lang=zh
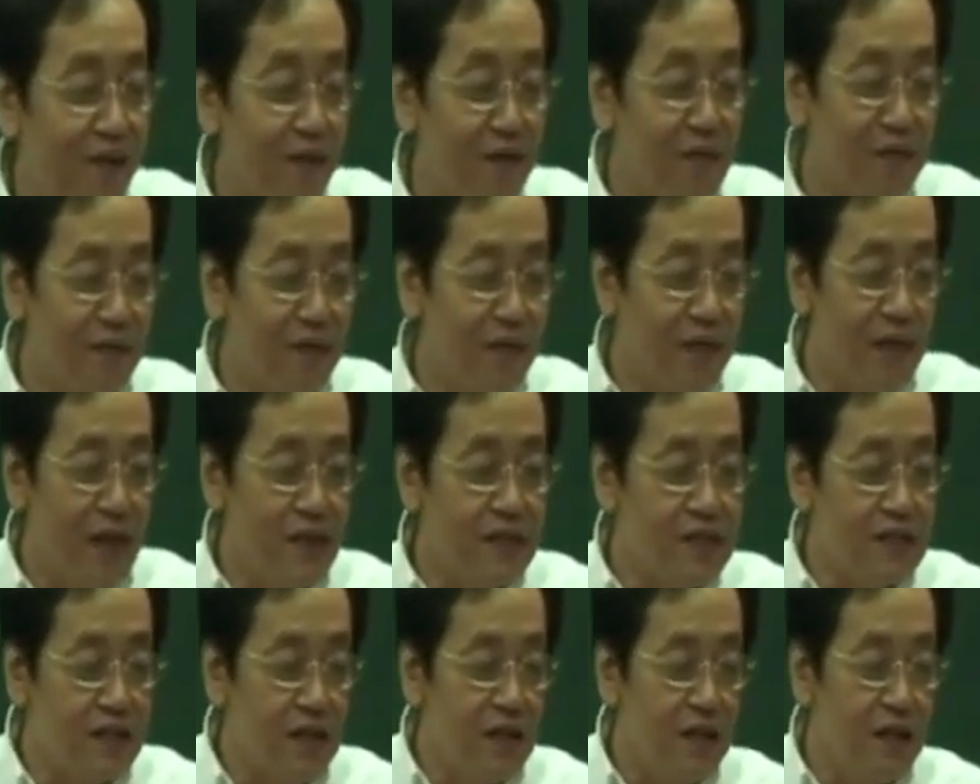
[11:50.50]
好，
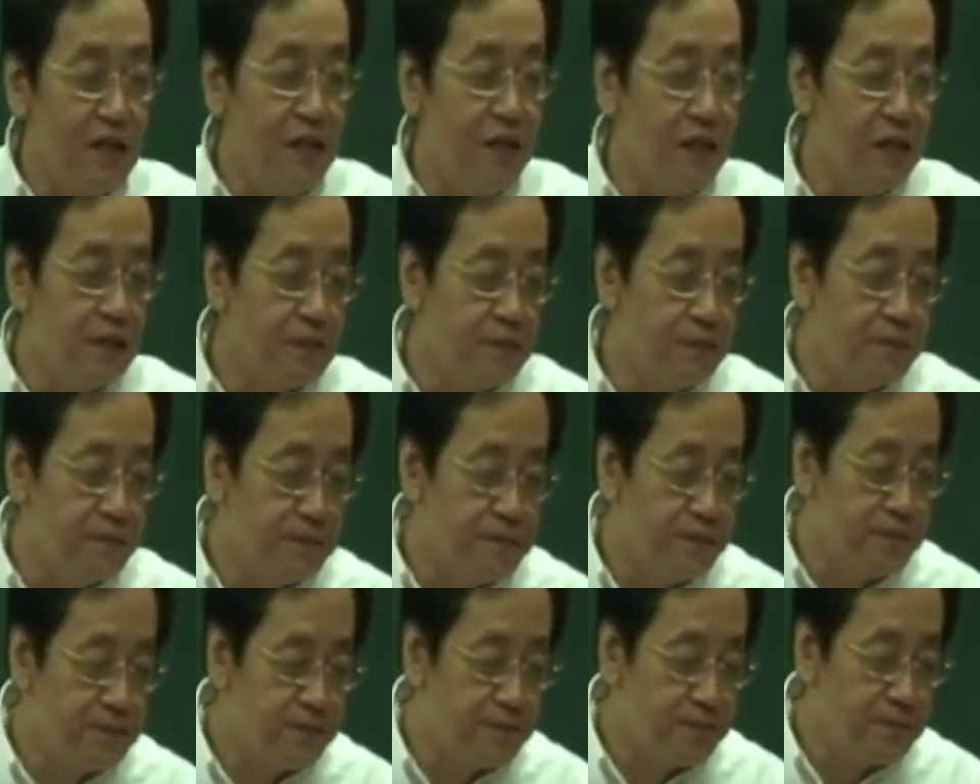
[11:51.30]
那这个
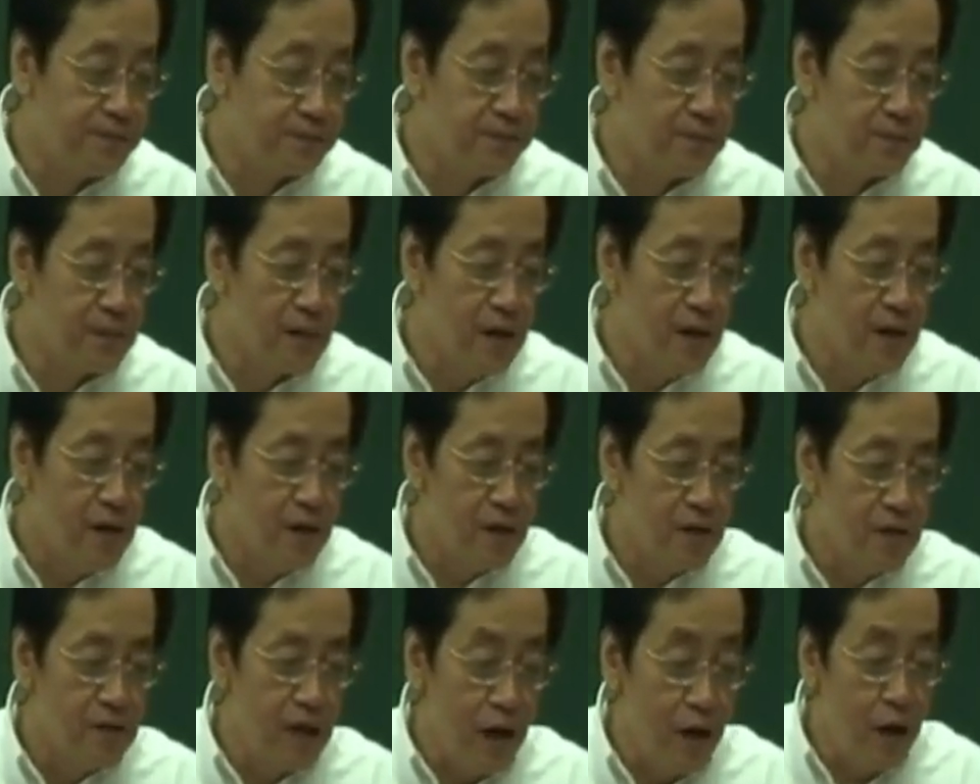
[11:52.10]

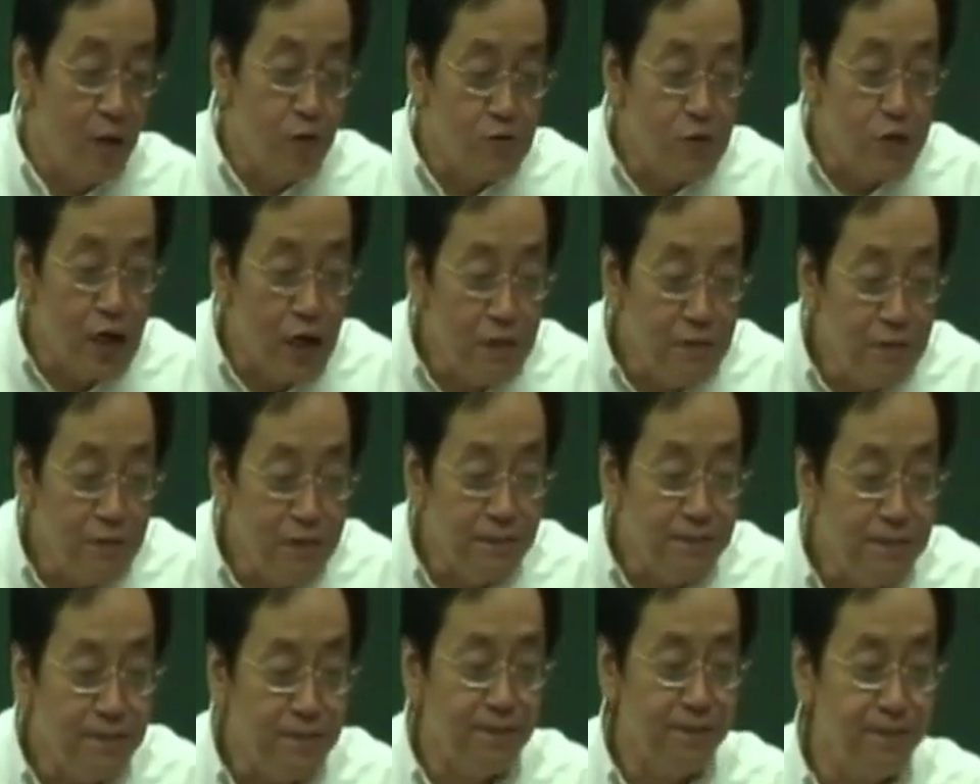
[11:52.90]
唐龙
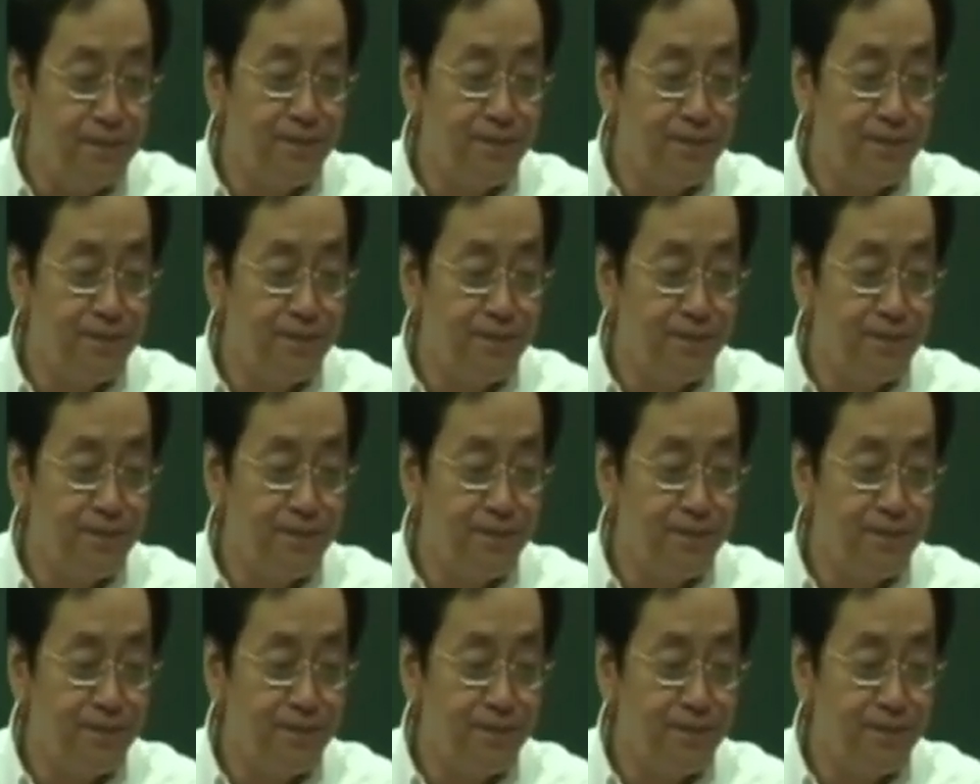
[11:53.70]
川，